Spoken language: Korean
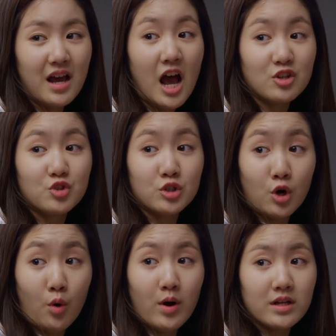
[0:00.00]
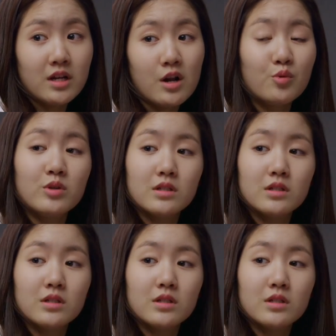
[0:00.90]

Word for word: 아주 정확히 알고